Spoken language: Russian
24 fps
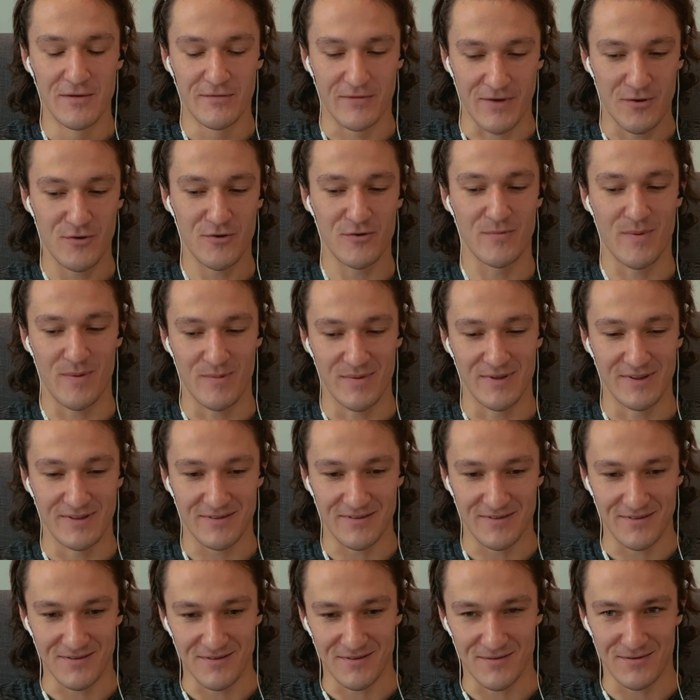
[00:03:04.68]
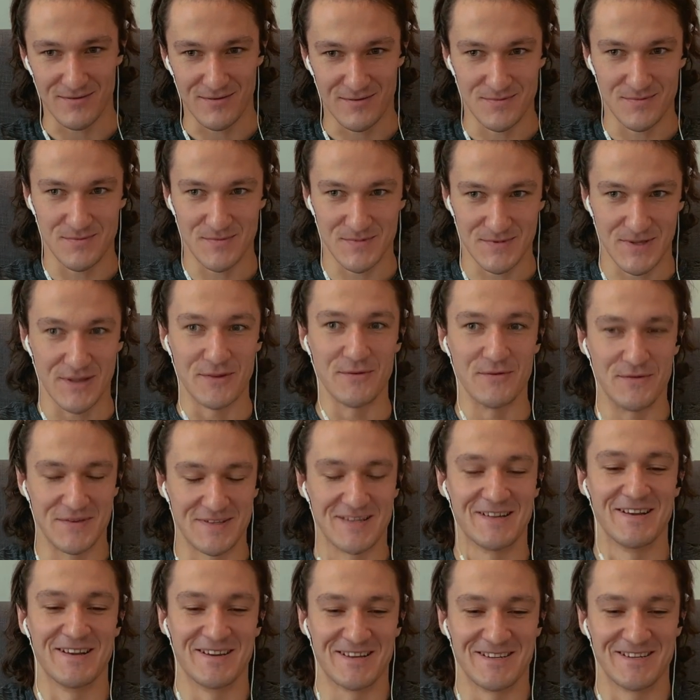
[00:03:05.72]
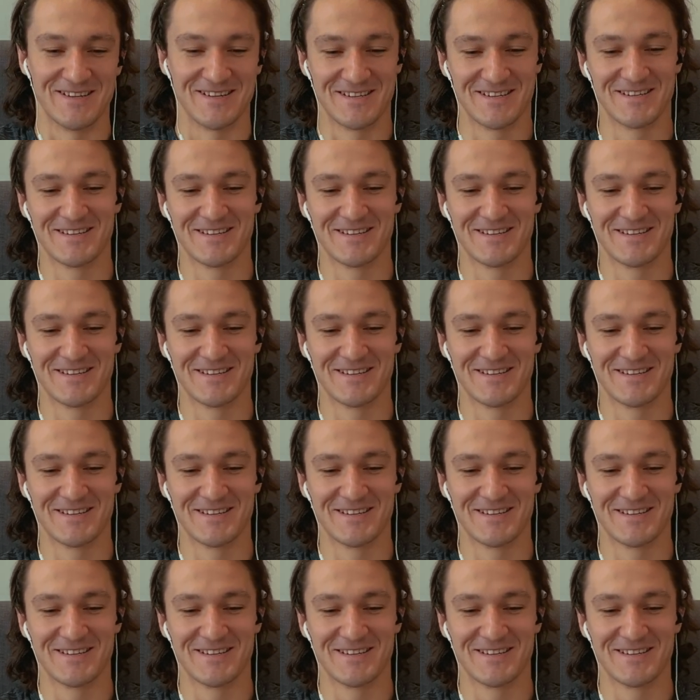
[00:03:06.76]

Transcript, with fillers: В какой момент э, становится легче?